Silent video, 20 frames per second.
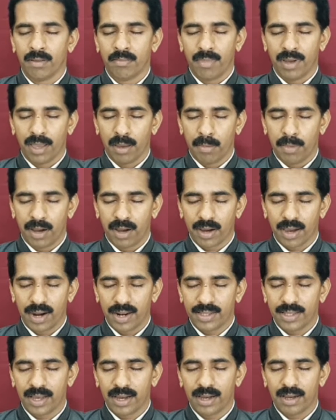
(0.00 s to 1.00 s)
మహిమా
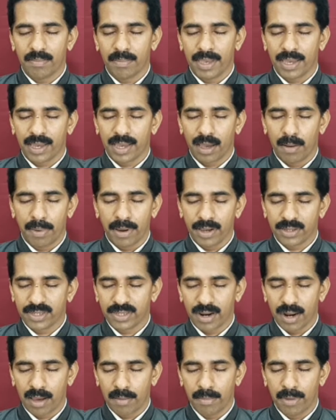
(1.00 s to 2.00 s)
ఘనత మీకే
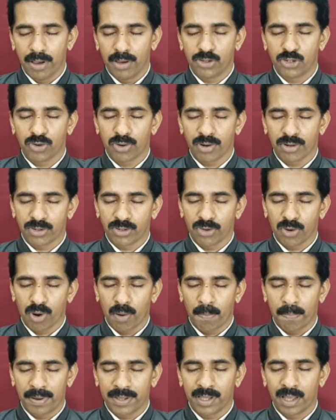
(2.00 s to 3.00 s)
అభగిస్తున్నాం యేసుక్రీస్తు
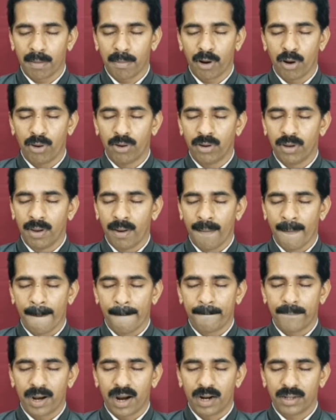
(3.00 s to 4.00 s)
గొప్ప నామలో
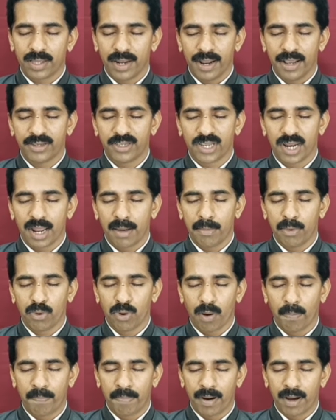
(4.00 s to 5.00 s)
ప్రార్థన చేస్తున్నాము
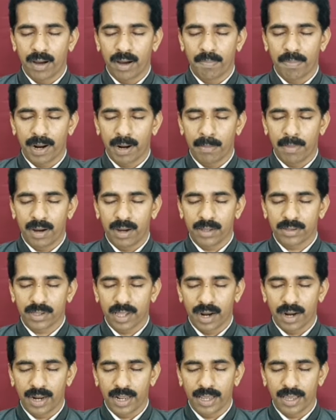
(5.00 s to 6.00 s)
గొప్ప పరమ
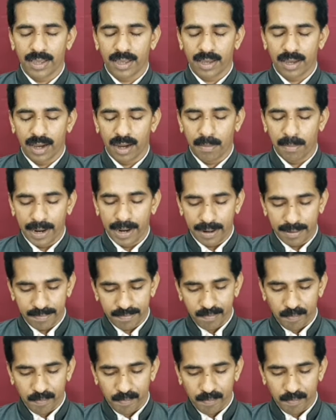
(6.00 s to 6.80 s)
తండ్రి ఆమెన్